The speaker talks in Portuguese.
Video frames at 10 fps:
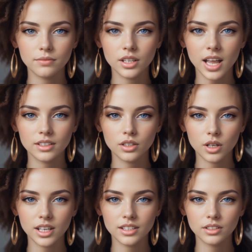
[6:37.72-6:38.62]
caso o
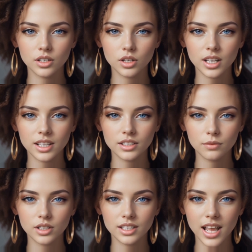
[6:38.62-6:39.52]
partido não tenha
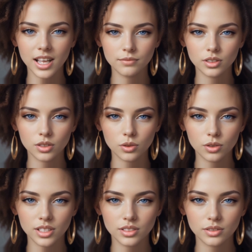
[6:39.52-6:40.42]
demonstrado,
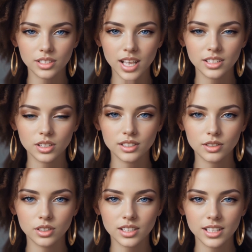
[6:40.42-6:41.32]
por meio de votações de
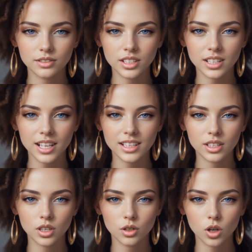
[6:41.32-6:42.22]
projetos de lei,
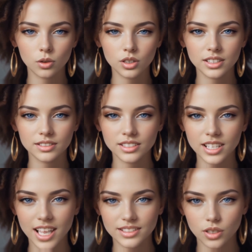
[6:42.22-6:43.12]
um compromisso
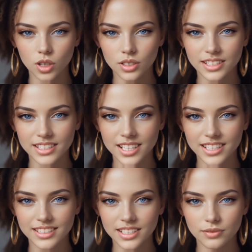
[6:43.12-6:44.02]
direto com os
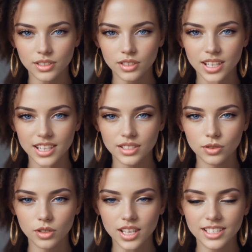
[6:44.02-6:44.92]
interesses da maioria da
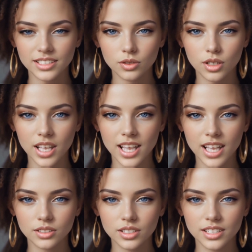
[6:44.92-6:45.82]
população,
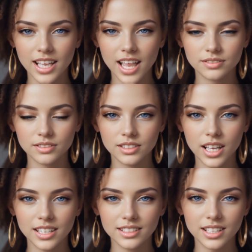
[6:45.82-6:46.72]
é aconselhável
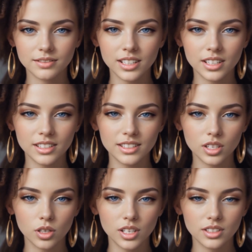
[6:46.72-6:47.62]
ficar atento em
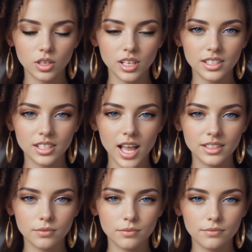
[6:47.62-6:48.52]
relação ao seu candidato.